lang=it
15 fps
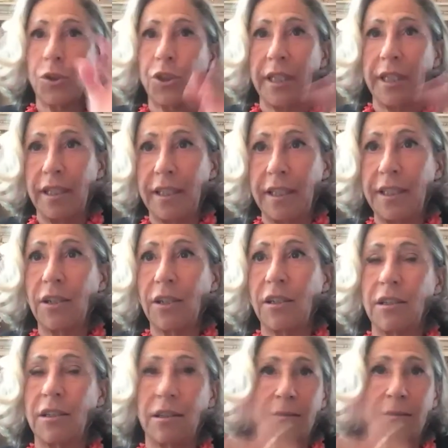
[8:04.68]
se io
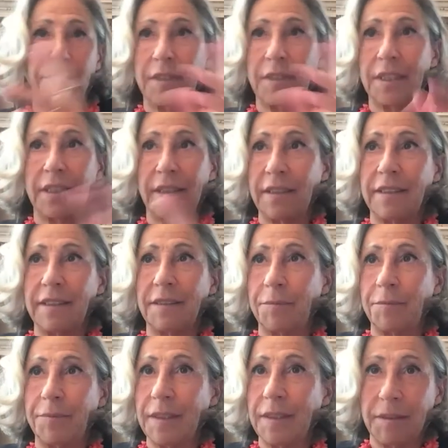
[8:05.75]
ho
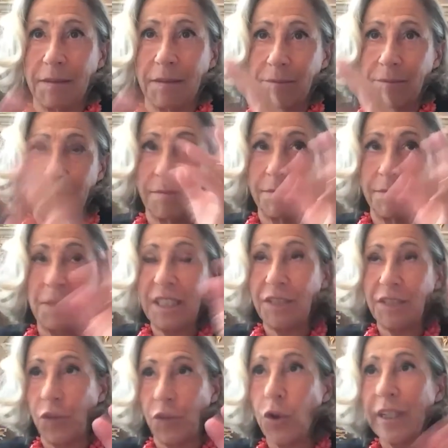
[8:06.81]
ehm, mi
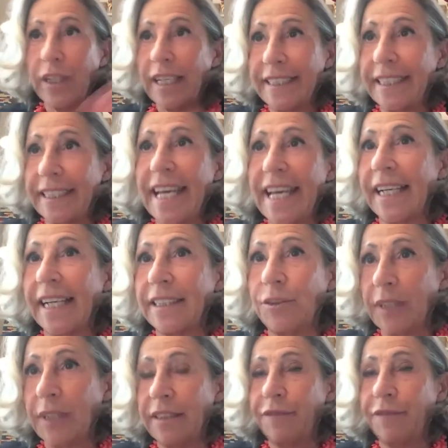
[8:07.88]
sfiora l'idea di
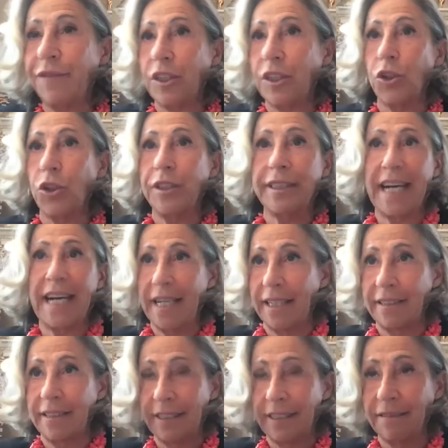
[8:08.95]
una
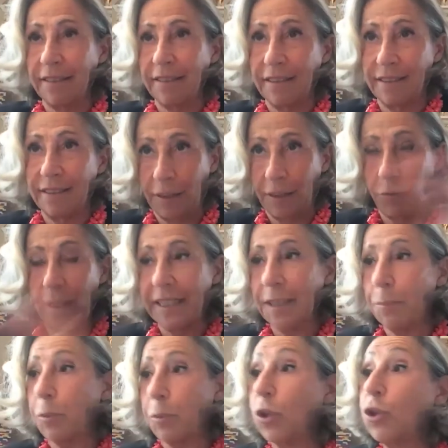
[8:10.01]
difficoltà di quella
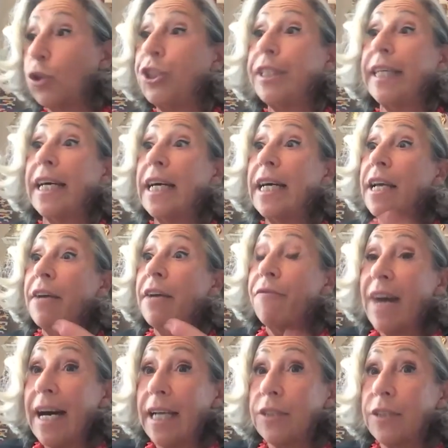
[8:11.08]
tipologia,
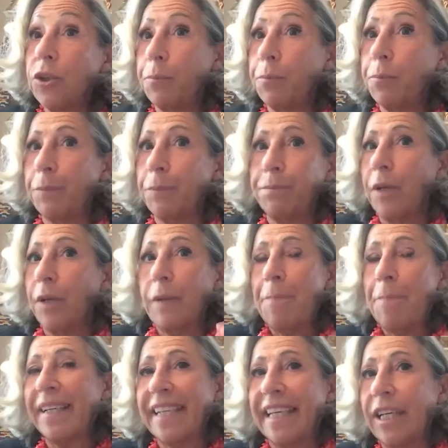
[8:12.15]
vado è
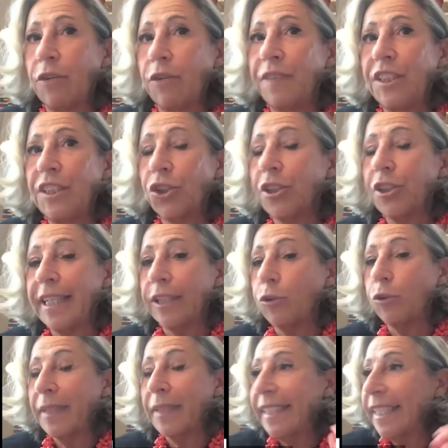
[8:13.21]
perché ho visto delle
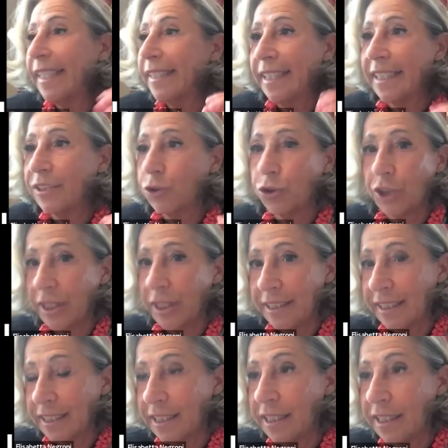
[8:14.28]
anomalie della
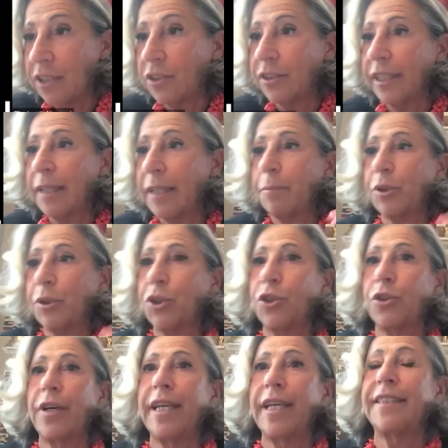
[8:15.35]
socializzazione,
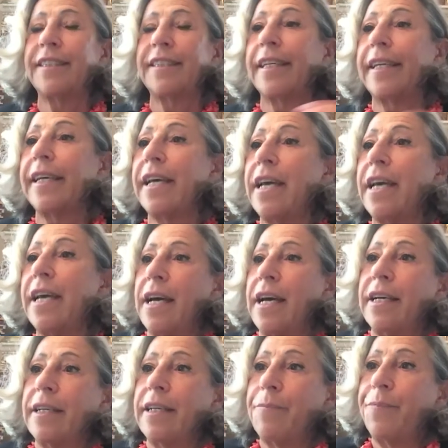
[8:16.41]
possono essere
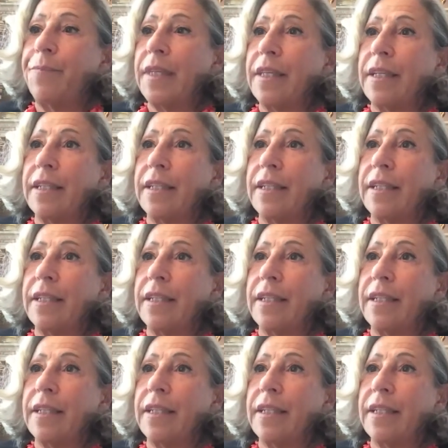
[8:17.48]
ehm,